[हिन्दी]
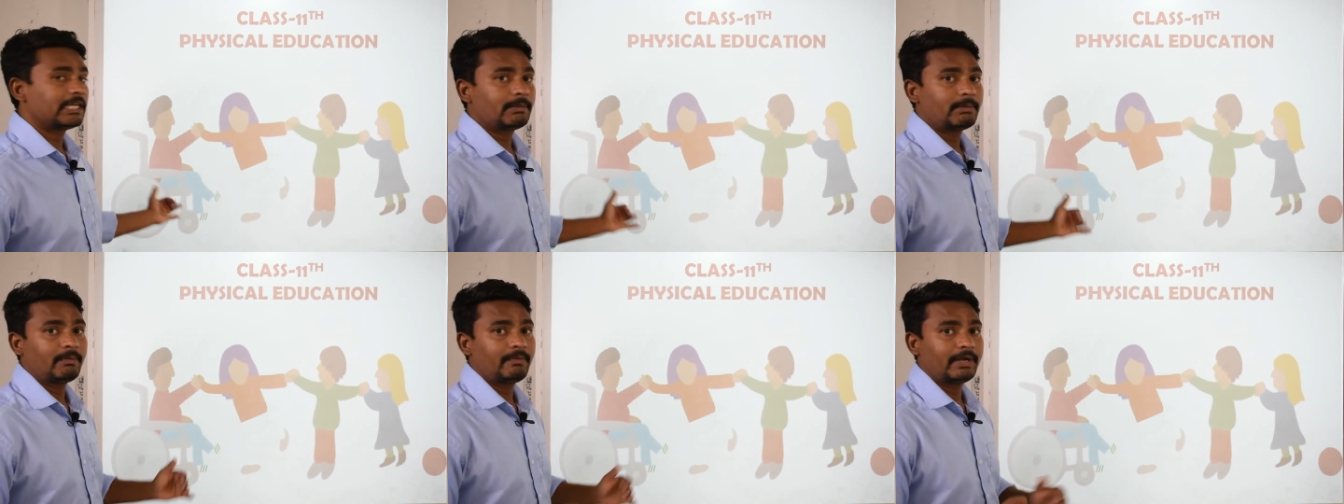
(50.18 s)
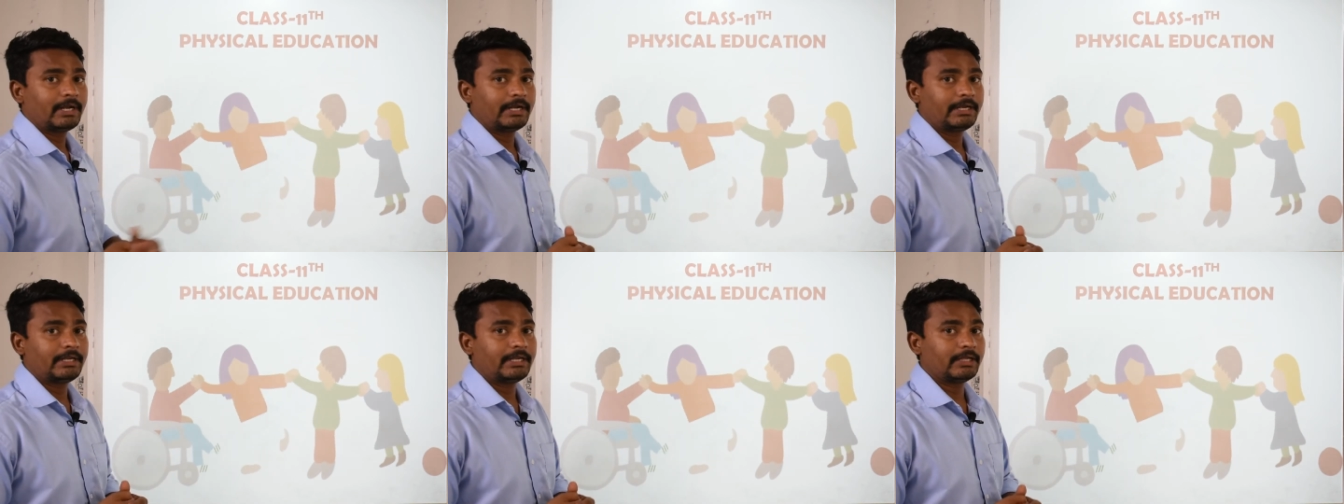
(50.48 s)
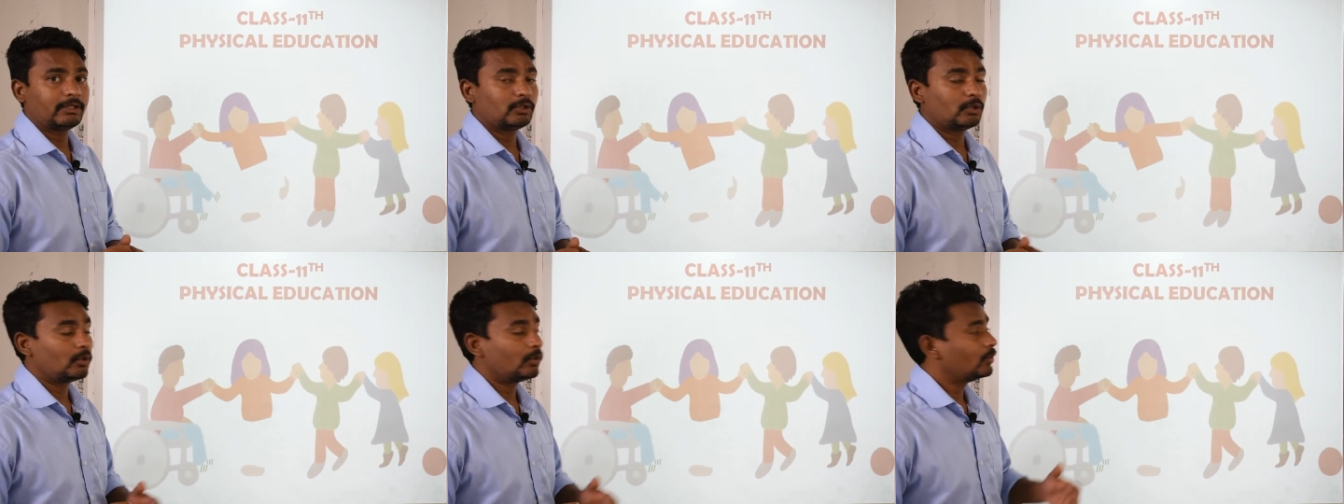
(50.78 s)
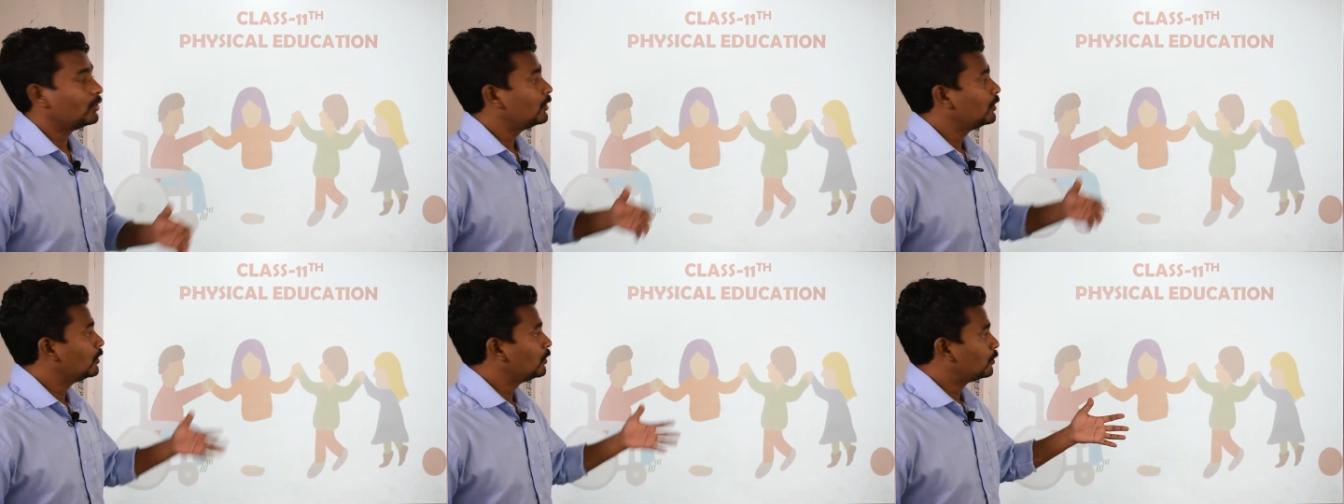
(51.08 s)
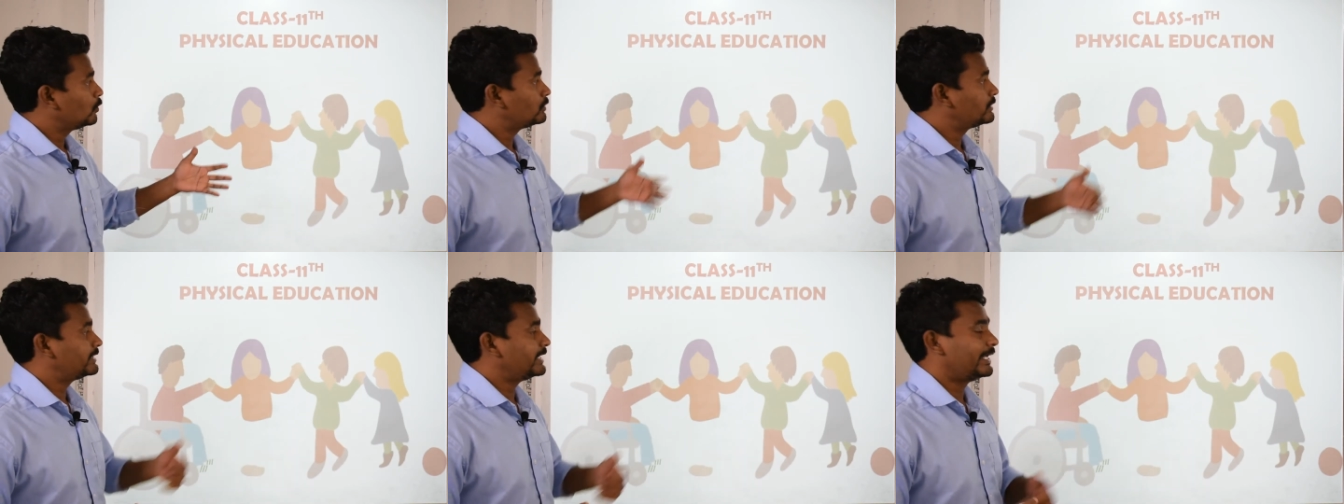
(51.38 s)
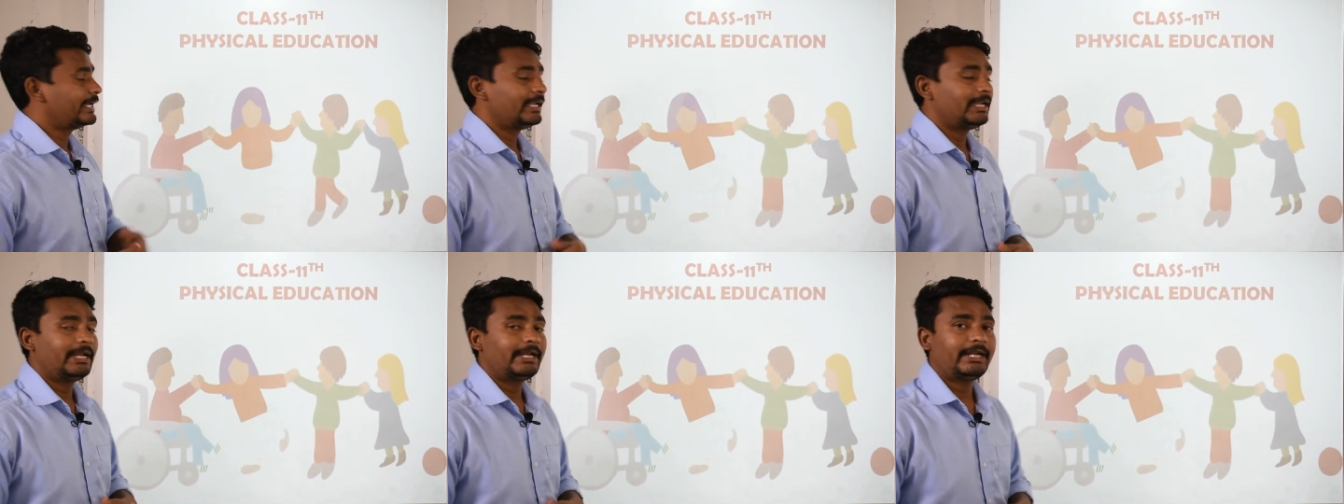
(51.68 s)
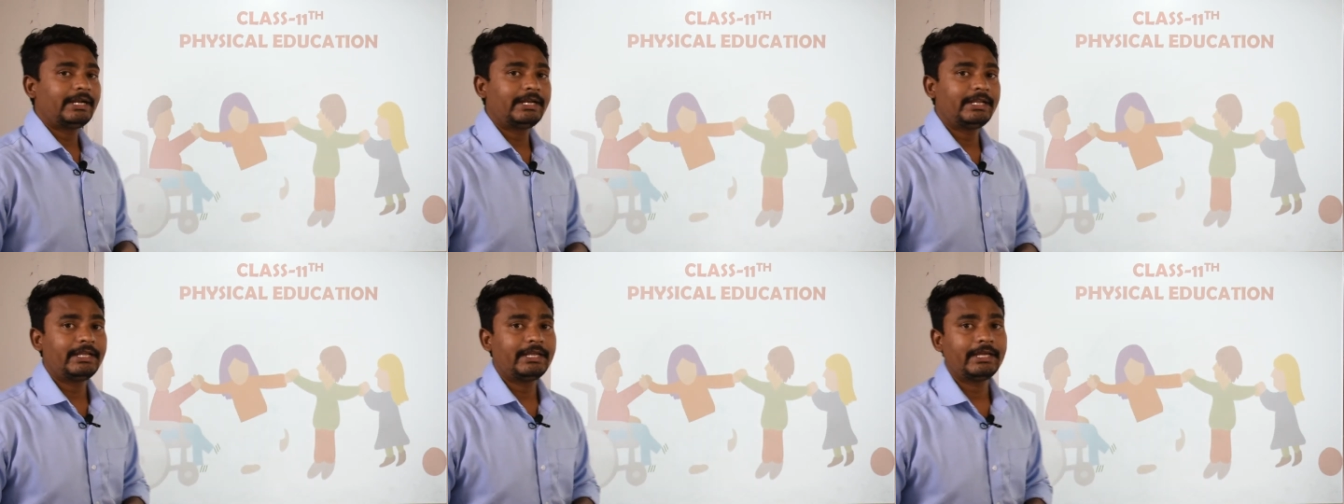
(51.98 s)
चेयर पर बैठा ठीक है तो उससे
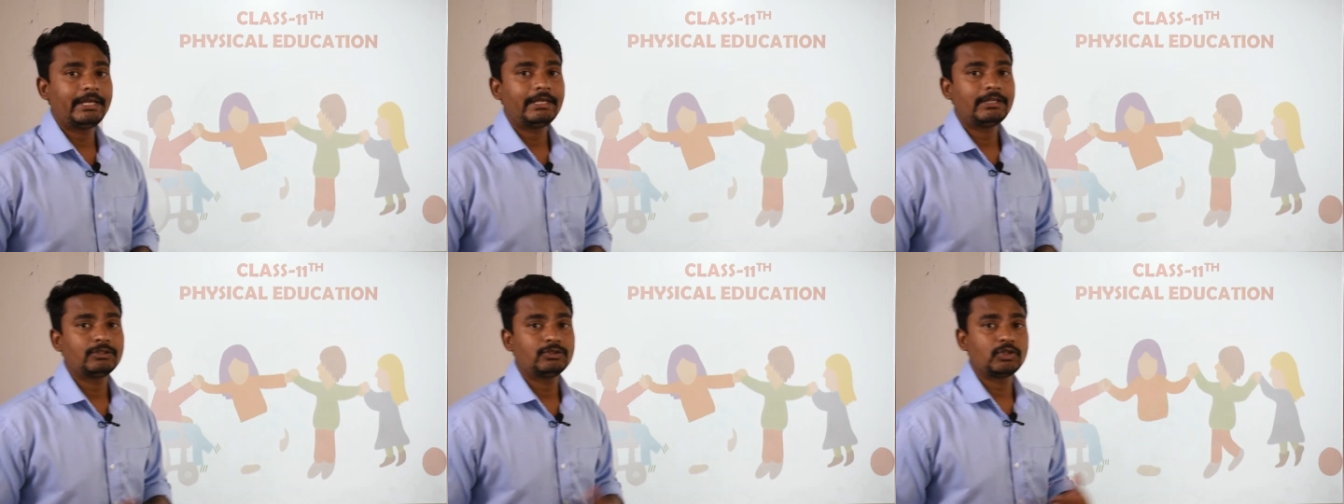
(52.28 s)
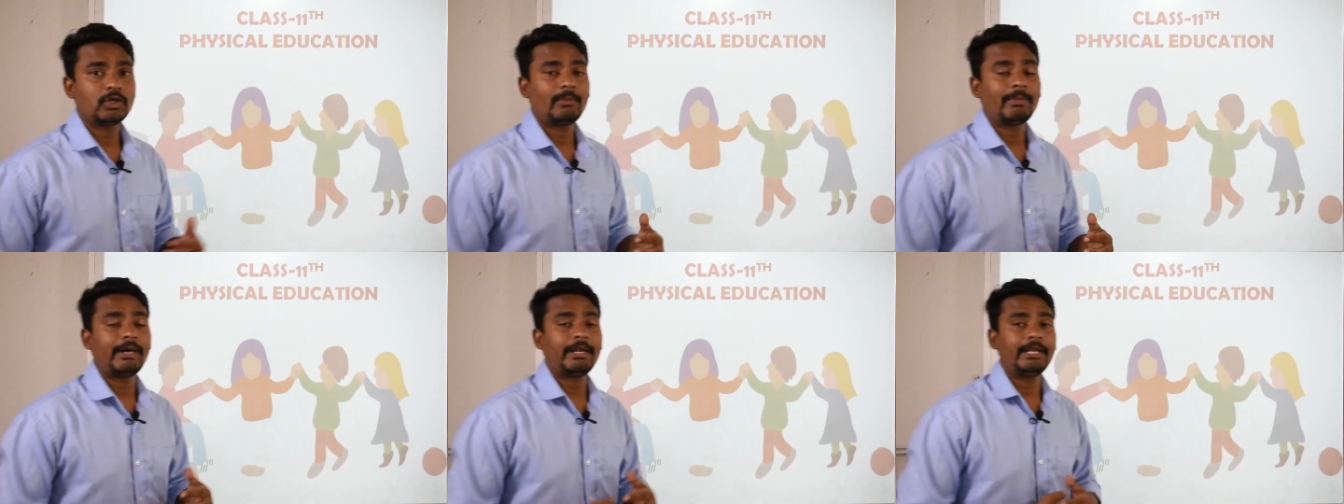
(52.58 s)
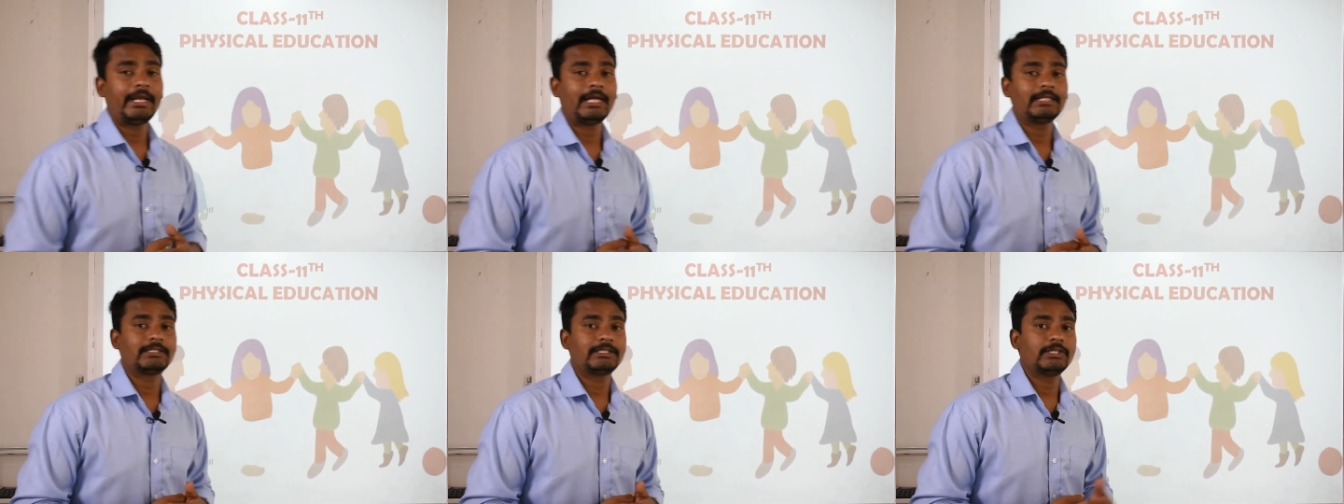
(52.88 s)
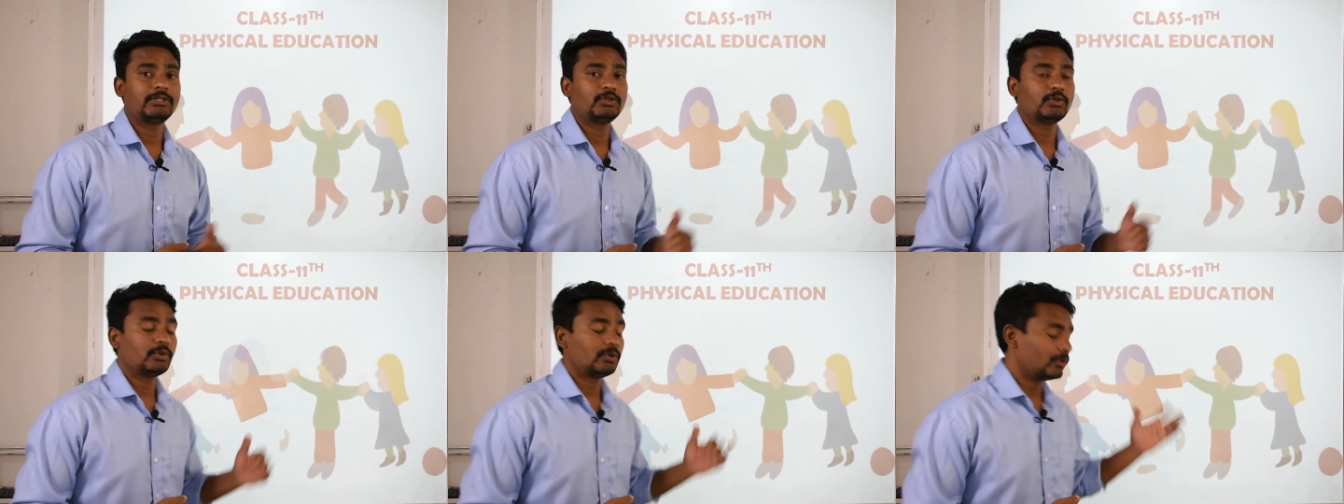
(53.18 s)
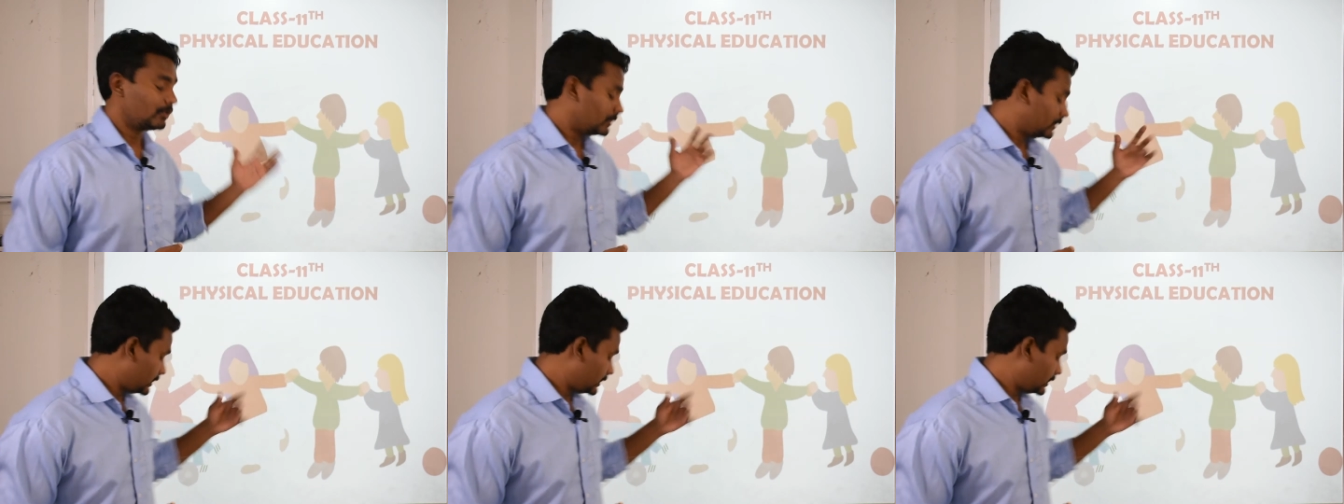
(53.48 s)
रिलेटेड ही है जो हमारी आज की जो